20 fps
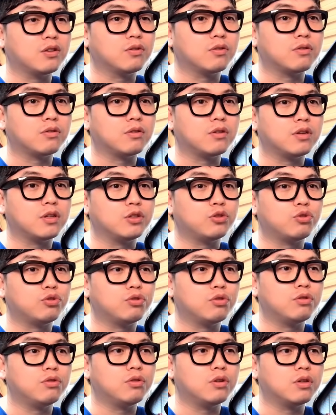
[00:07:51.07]
것들이
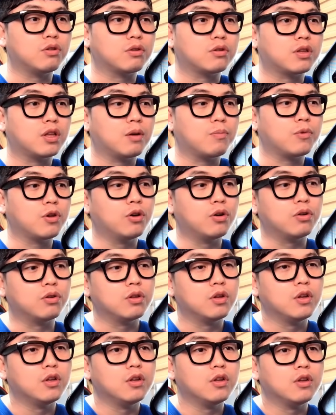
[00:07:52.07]
주류를 이뤘다면
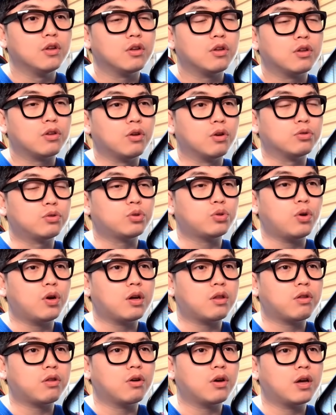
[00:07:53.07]

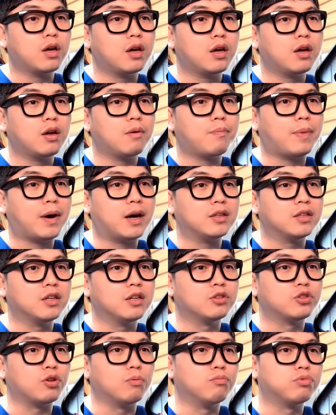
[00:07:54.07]
여초에서의
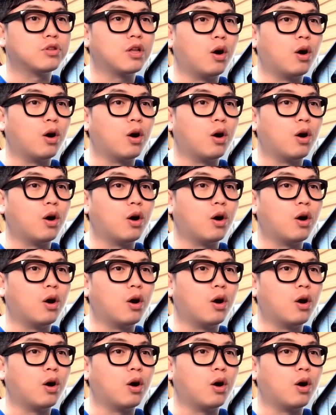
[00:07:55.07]
반응은 전부 다